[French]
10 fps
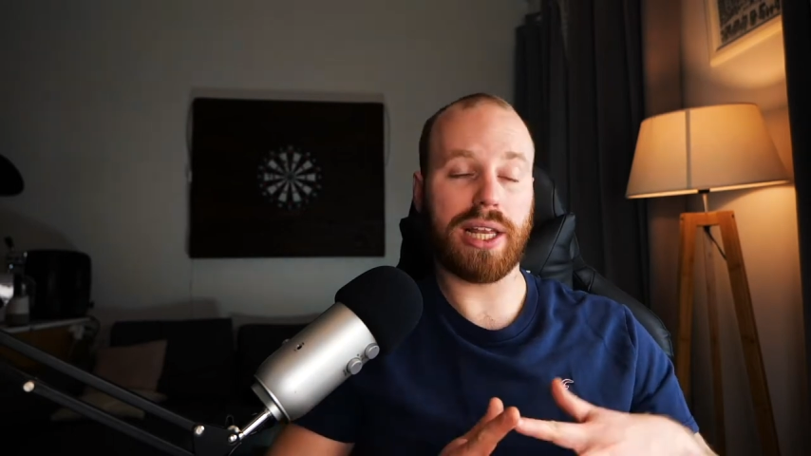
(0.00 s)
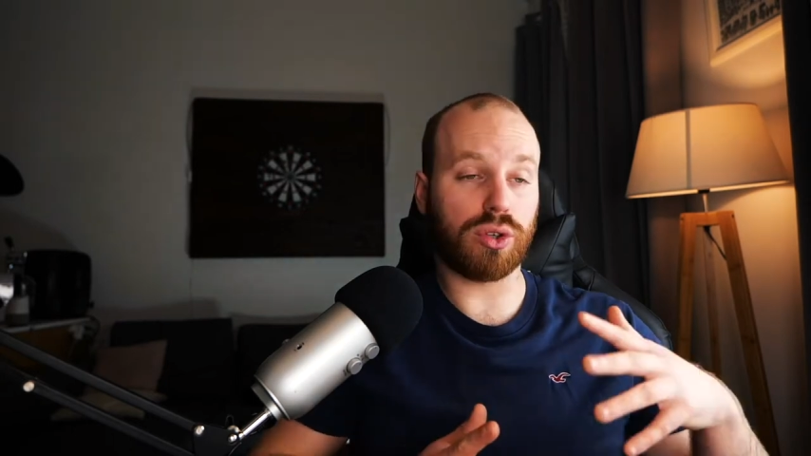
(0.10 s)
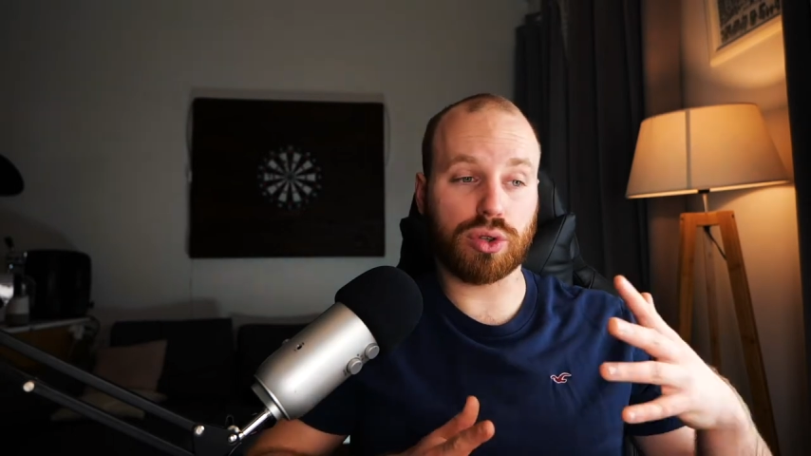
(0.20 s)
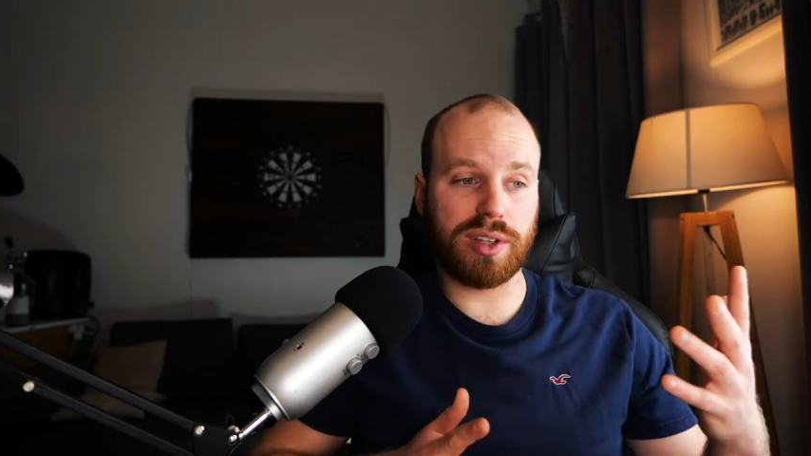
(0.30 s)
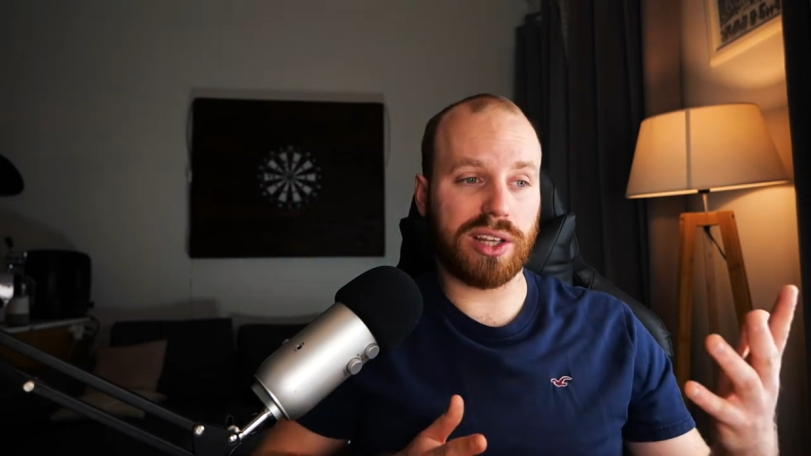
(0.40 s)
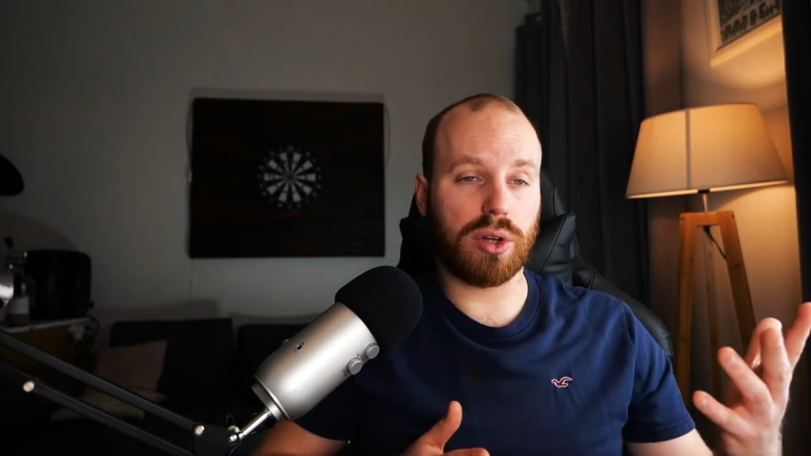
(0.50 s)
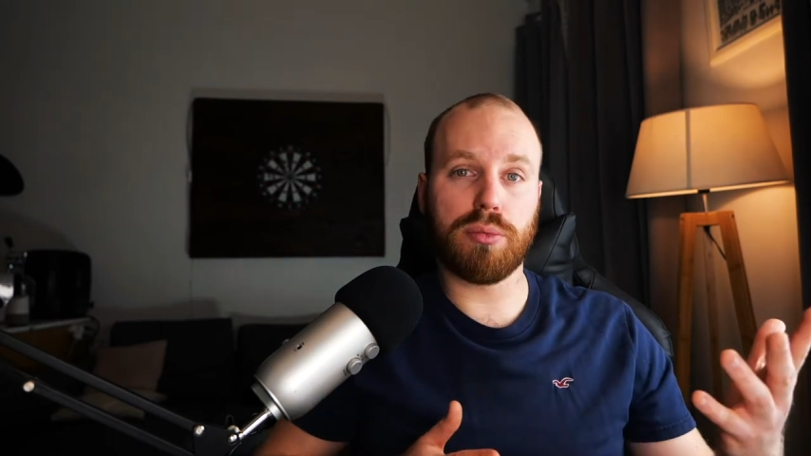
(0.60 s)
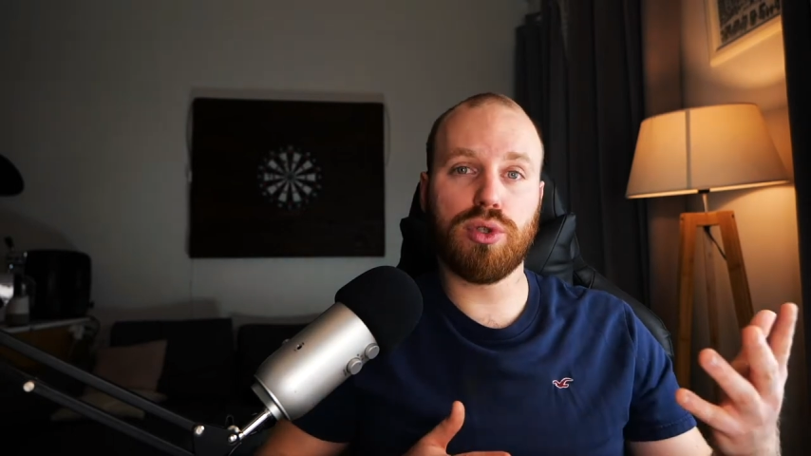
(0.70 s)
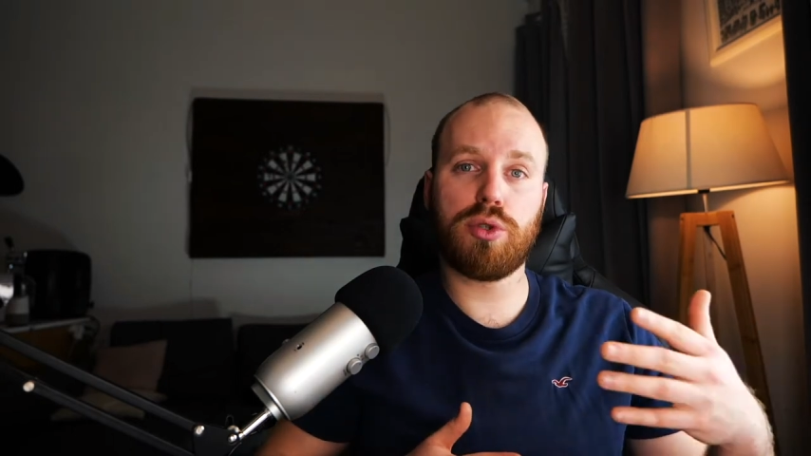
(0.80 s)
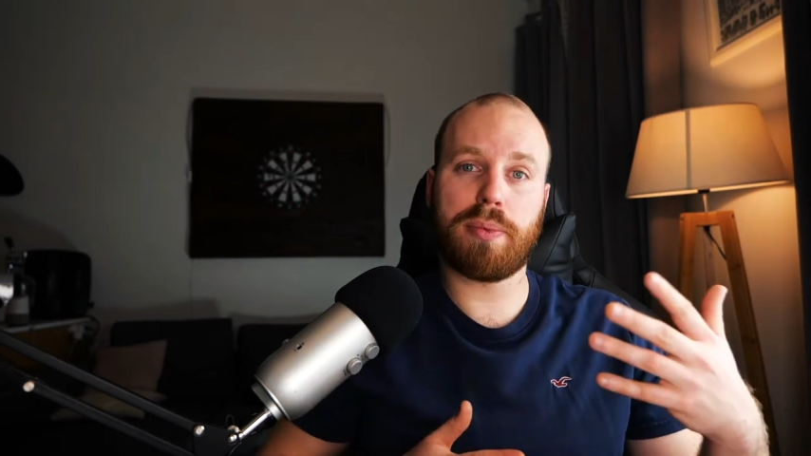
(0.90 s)
Un entretien
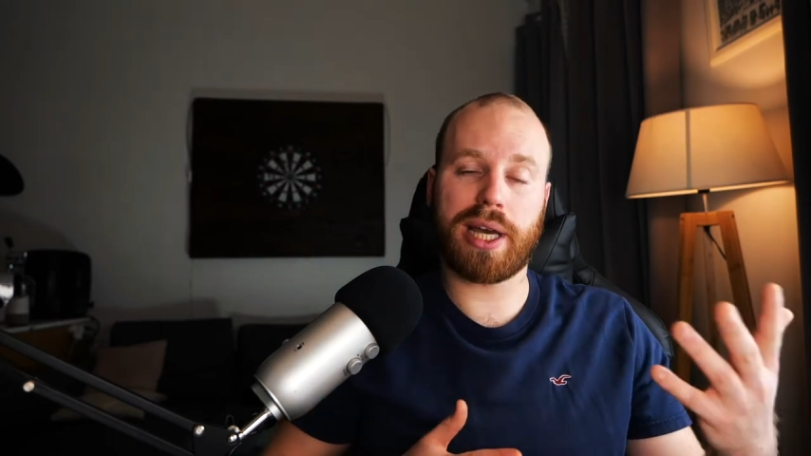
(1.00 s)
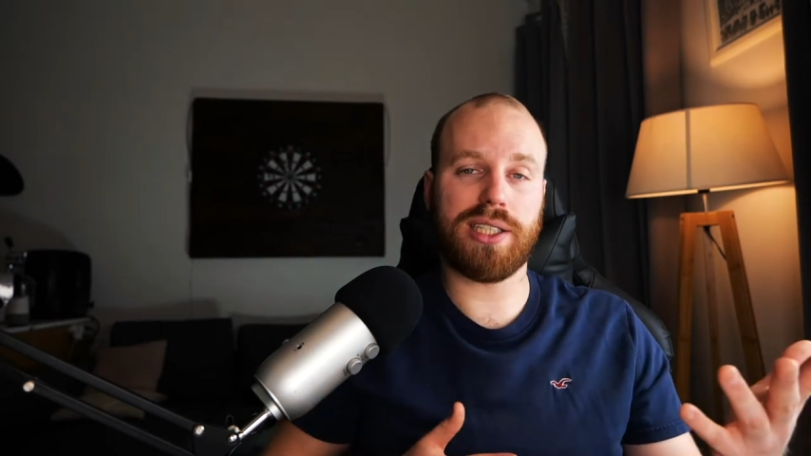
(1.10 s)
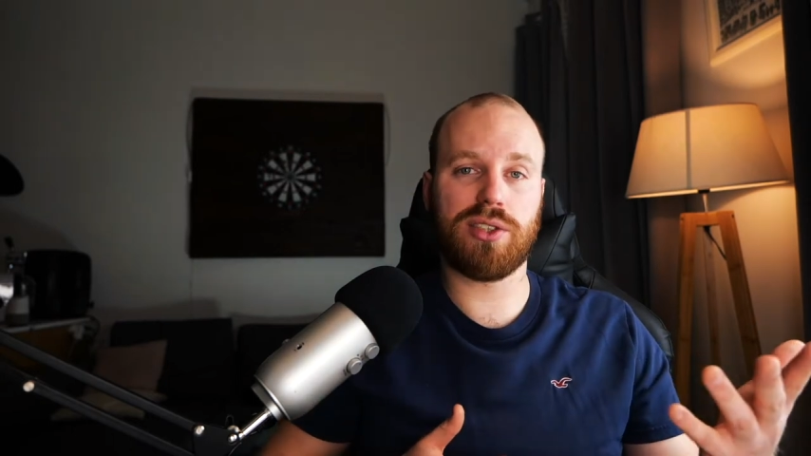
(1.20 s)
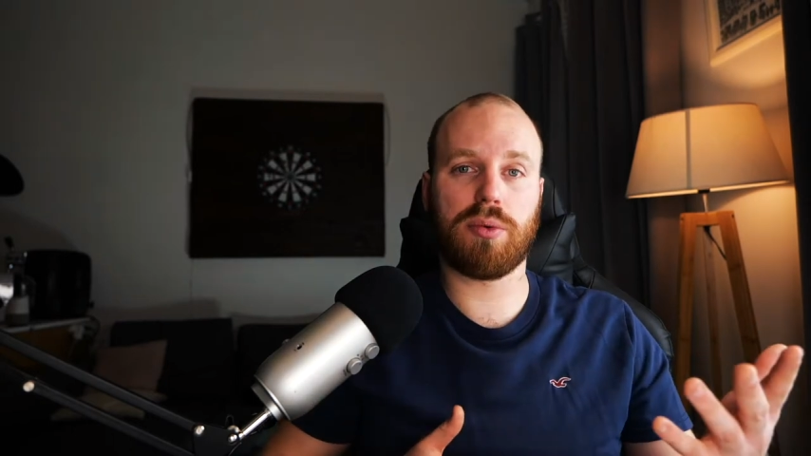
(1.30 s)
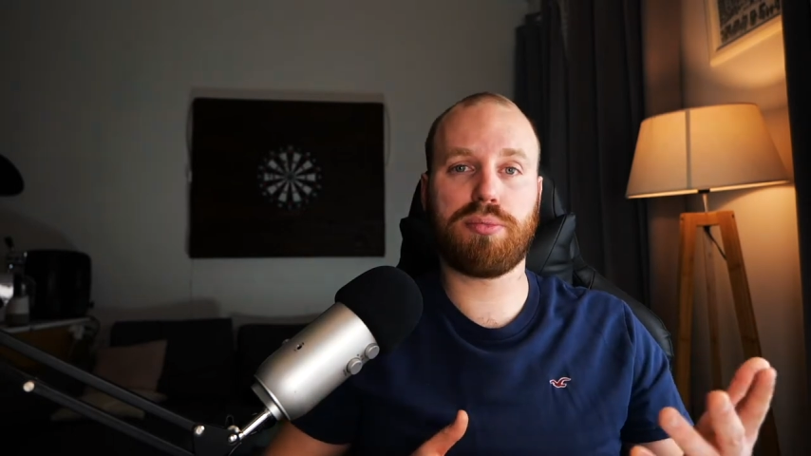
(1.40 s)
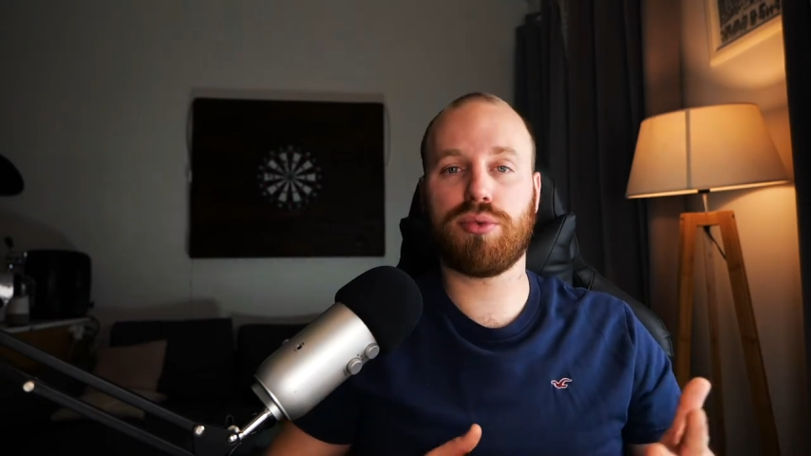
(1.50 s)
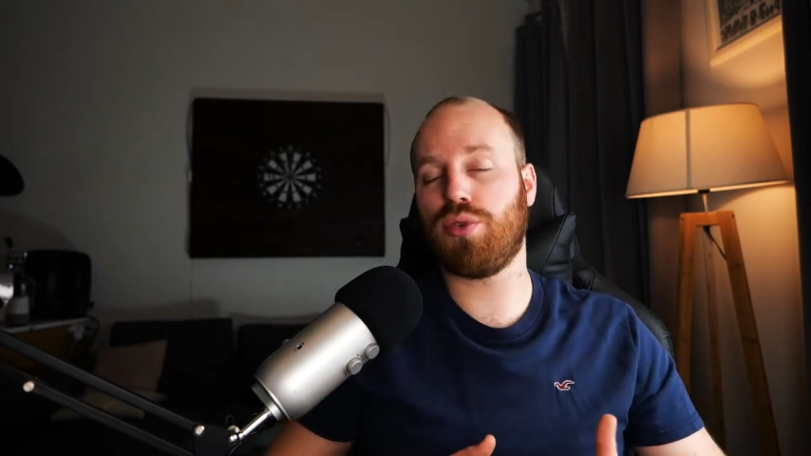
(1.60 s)
d'embauche, par exemple,